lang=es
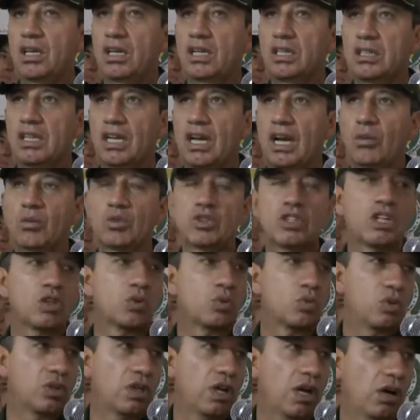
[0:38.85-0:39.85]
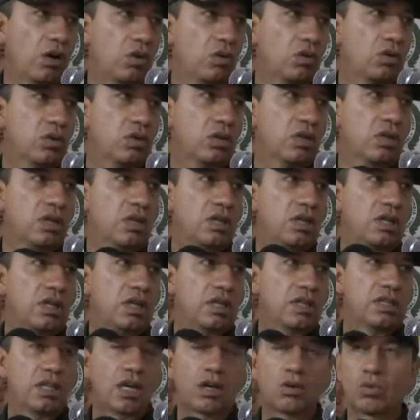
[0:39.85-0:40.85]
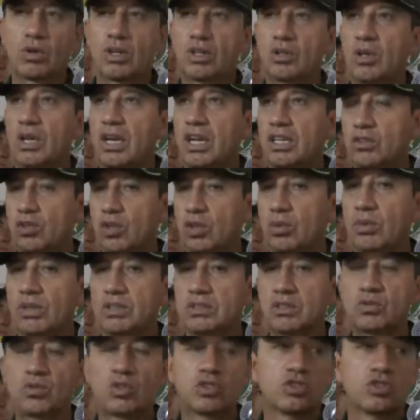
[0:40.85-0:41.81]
eh, tengamos el cuidado eh, de acuerdo a las normas.